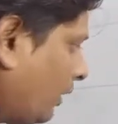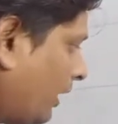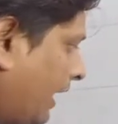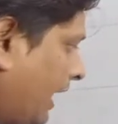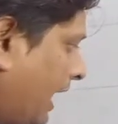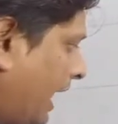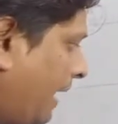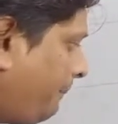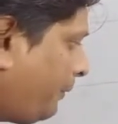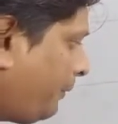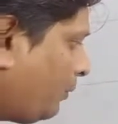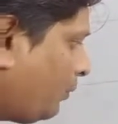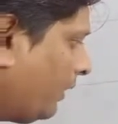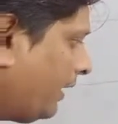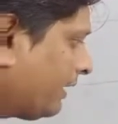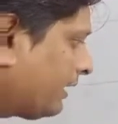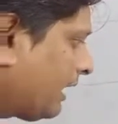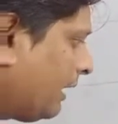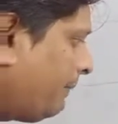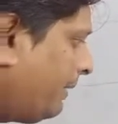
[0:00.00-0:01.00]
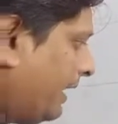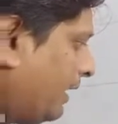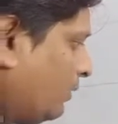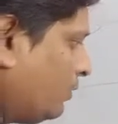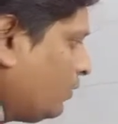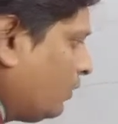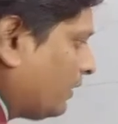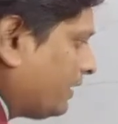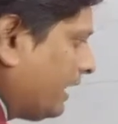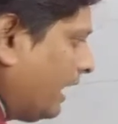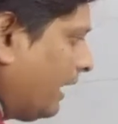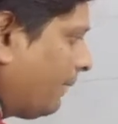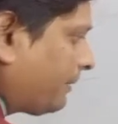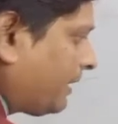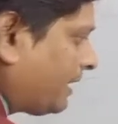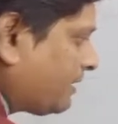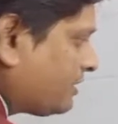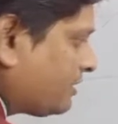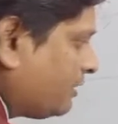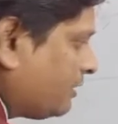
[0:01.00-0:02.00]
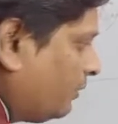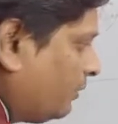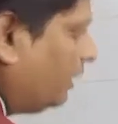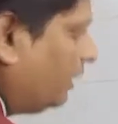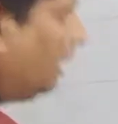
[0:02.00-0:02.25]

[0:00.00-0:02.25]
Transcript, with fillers: एफ वन का वैल्यू हो गया आपका जीरो